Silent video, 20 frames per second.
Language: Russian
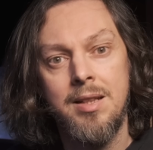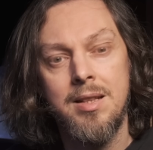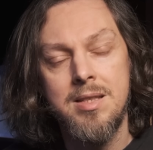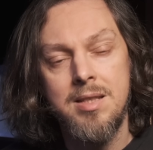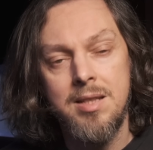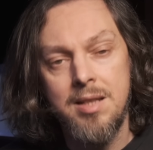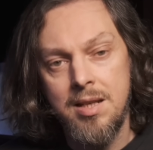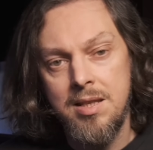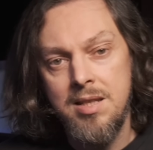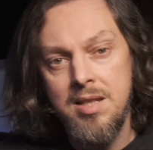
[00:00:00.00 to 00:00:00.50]

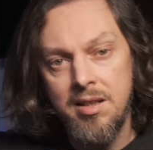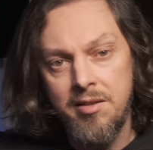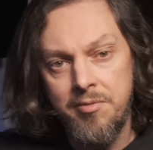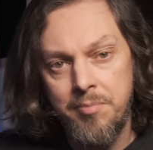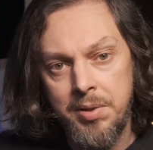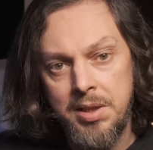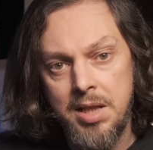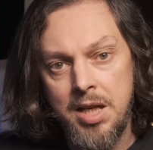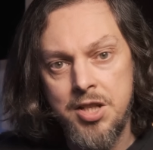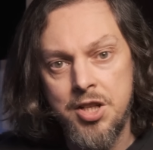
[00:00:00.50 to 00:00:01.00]
Середина в
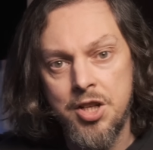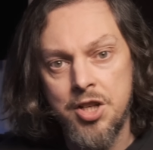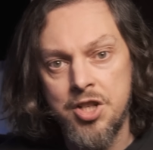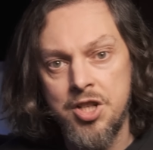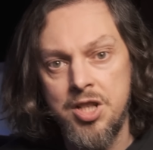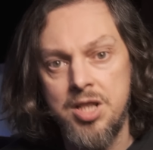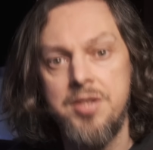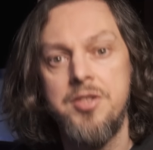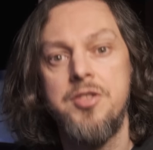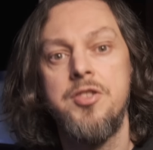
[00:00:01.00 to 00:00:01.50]
подаче
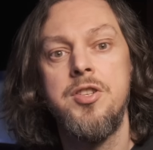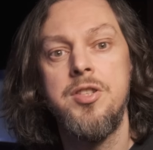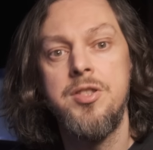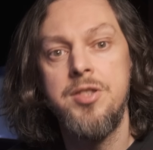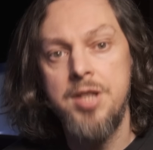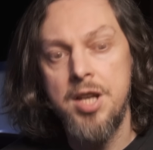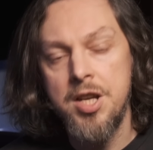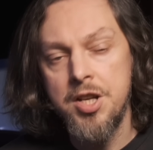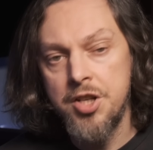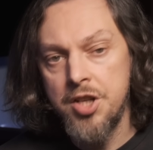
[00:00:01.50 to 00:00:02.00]
А6
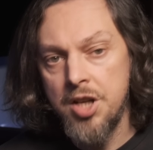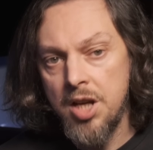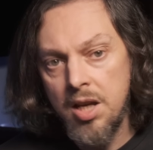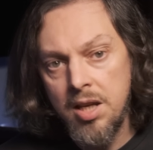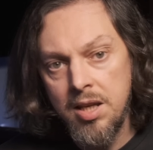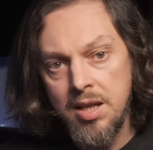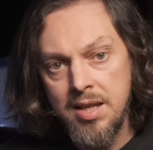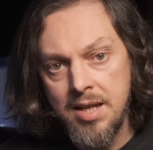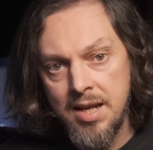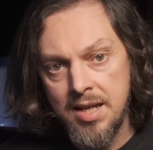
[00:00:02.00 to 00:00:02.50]
чистейшая
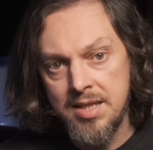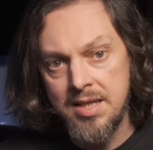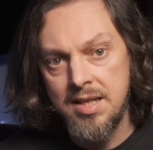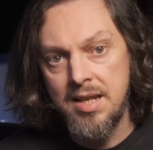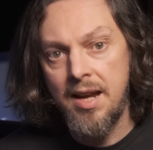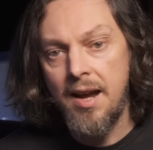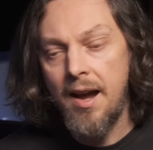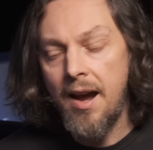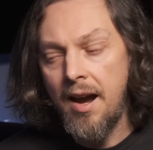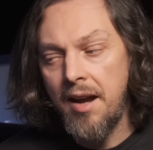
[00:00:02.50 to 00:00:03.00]
и
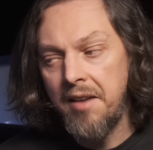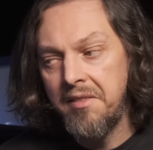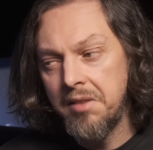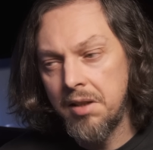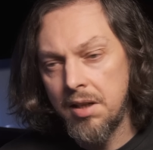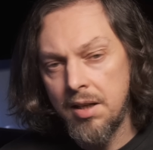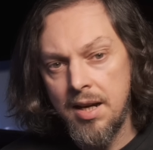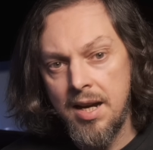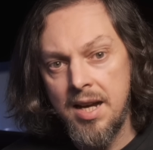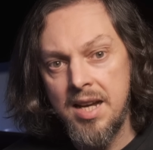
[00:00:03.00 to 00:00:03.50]
ясная, а
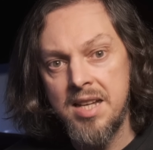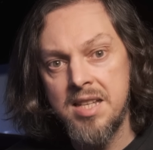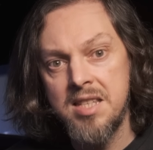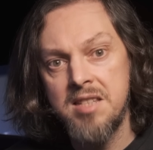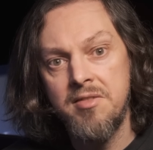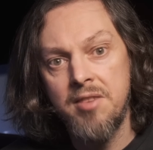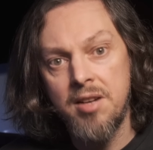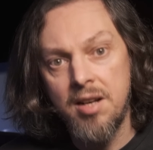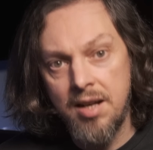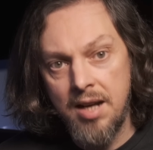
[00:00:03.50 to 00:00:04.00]
верха
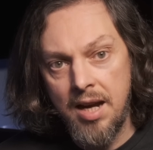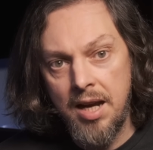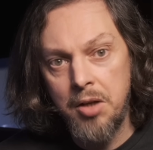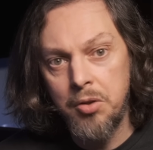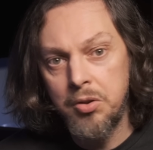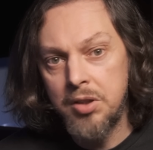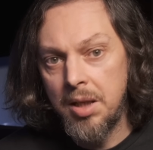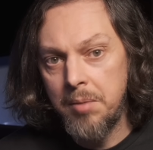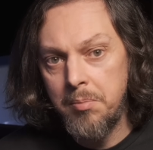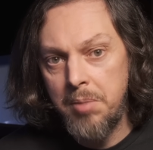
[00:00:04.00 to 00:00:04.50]

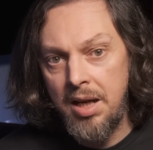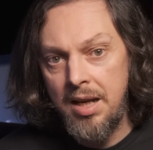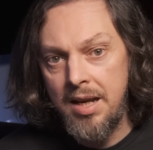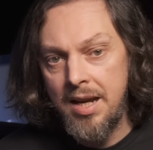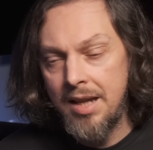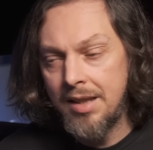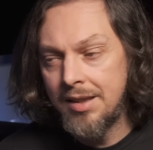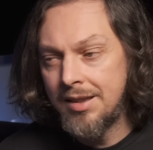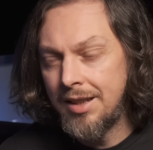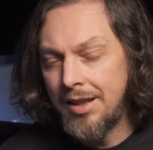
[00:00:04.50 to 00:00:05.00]
сверкают как
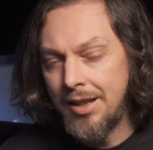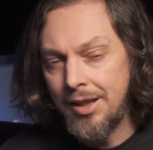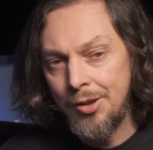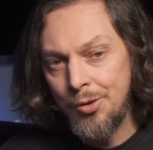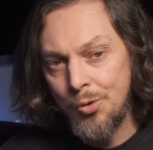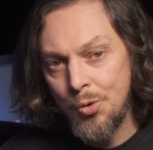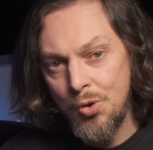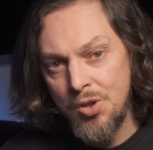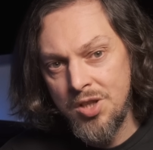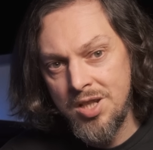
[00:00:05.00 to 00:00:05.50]
бриллианты,
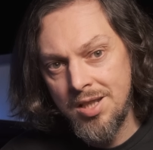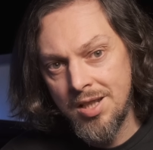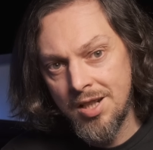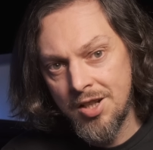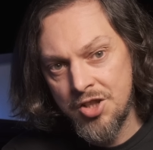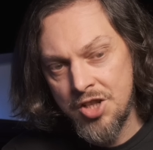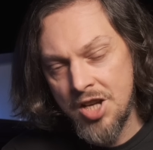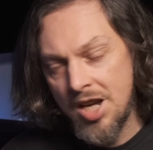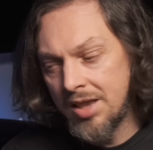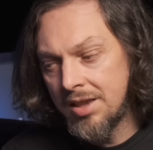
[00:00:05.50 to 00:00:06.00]
но не
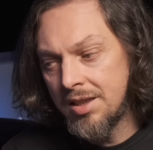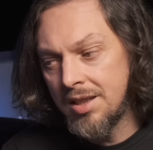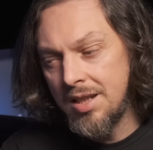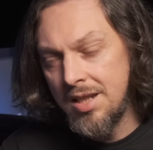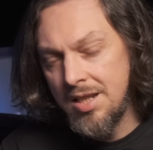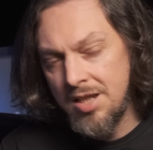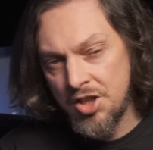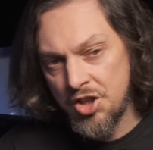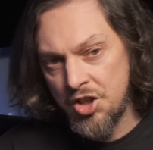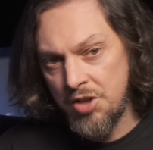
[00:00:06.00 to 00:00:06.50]
ярчат
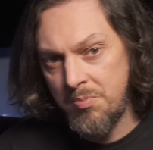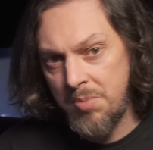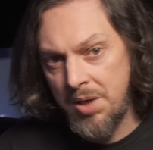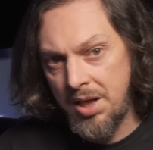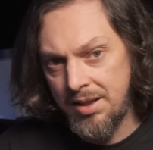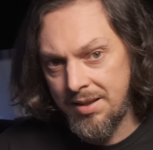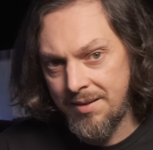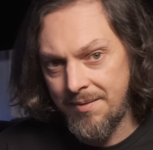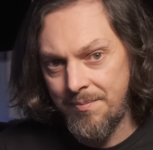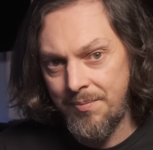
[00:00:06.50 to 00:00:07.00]
и не
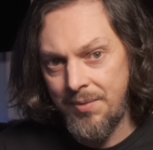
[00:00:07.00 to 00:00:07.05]
шипят.